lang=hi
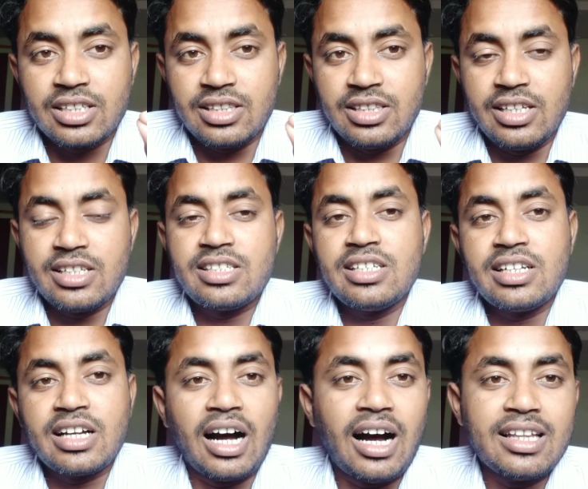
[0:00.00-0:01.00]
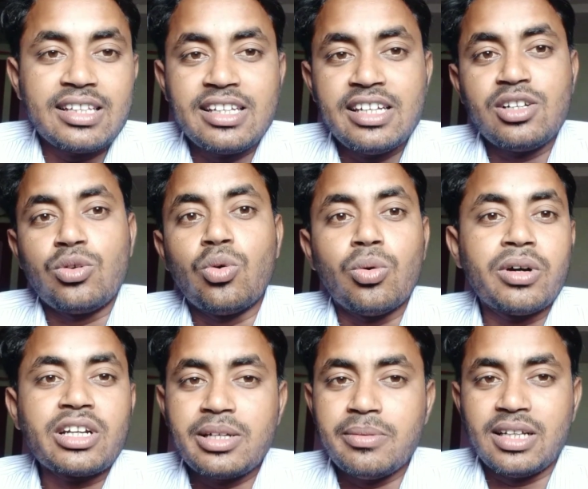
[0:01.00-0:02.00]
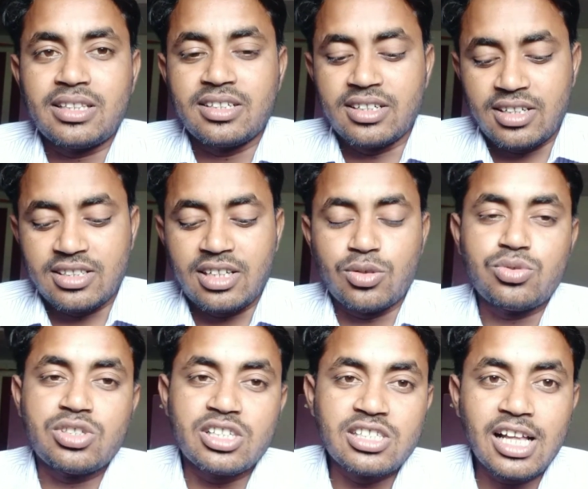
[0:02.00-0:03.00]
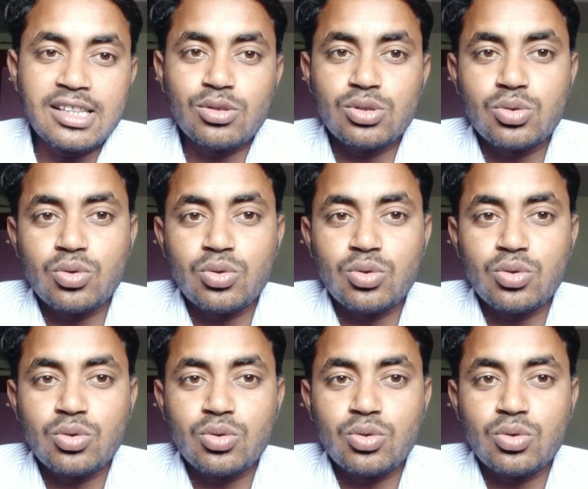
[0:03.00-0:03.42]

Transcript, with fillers: देसी खाद की यानी गोबर की बात कर रहा था उसके साथ दोस्तों